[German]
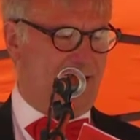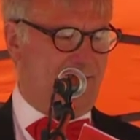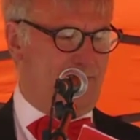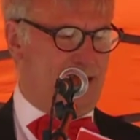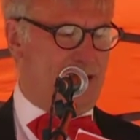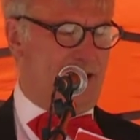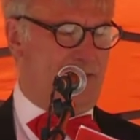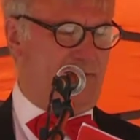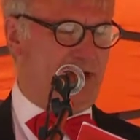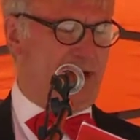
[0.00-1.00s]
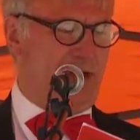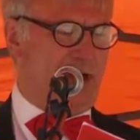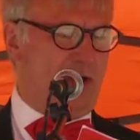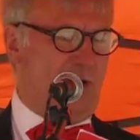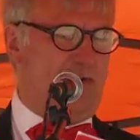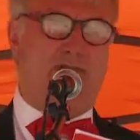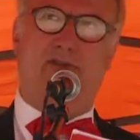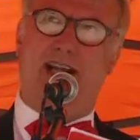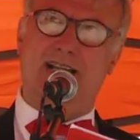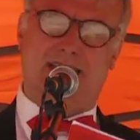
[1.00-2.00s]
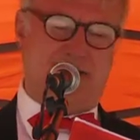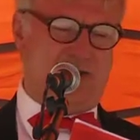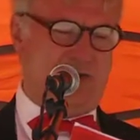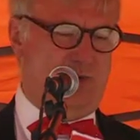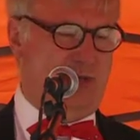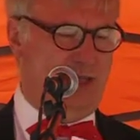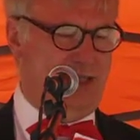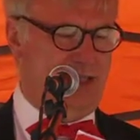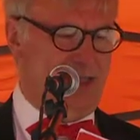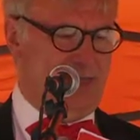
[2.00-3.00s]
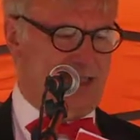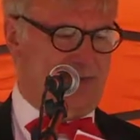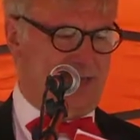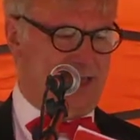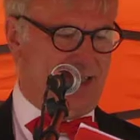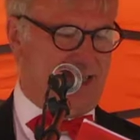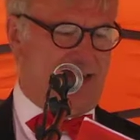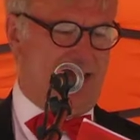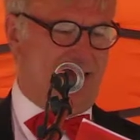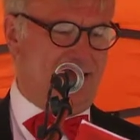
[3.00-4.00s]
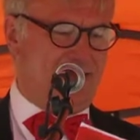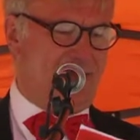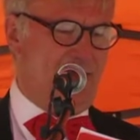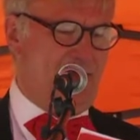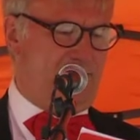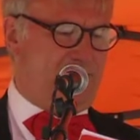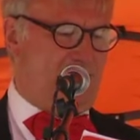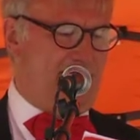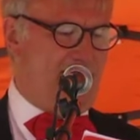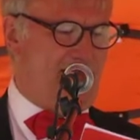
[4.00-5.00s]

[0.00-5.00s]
Bald darauf erscholl der Ruf Fenster zu. Das war das Zeichen, dass die Luft rein